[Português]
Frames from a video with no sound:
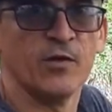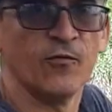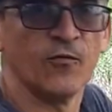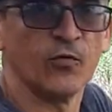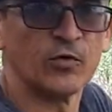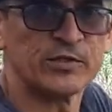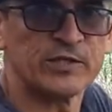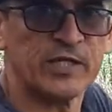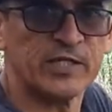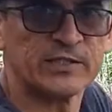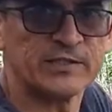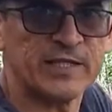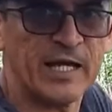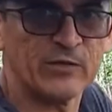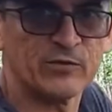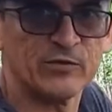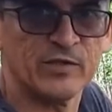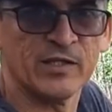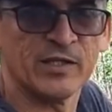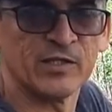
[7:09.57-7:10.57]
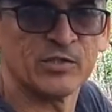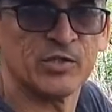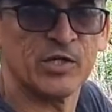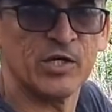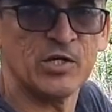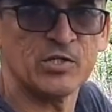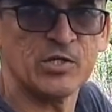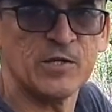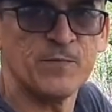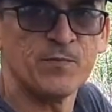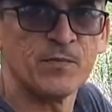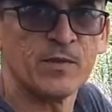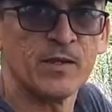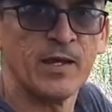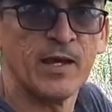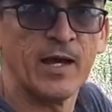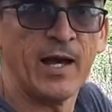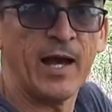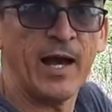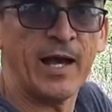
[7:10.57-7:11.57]
Você está ajudando a gente
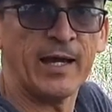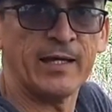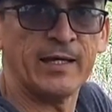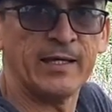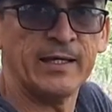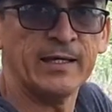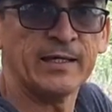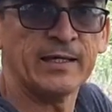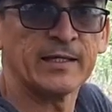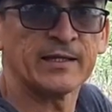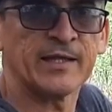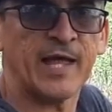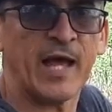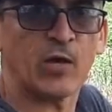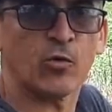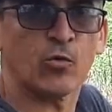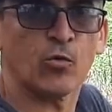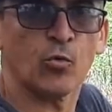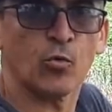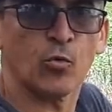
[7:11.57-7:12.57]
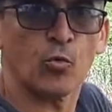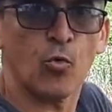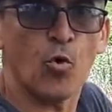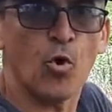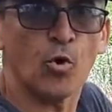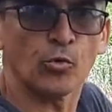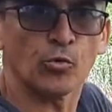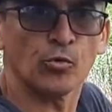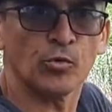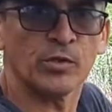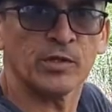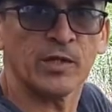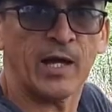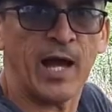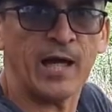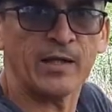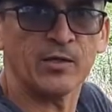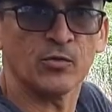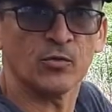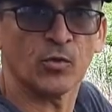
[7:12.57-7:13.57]
aí dar
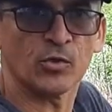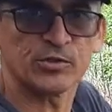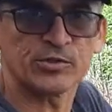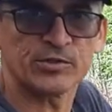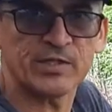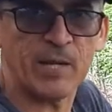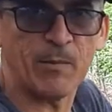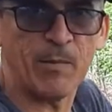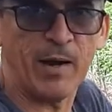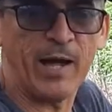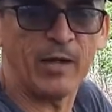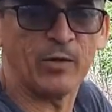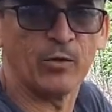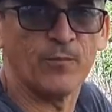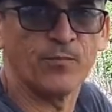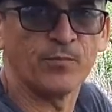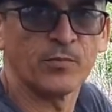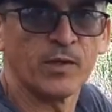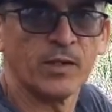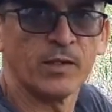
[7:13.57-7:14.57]
continuidade do nosso trabalho.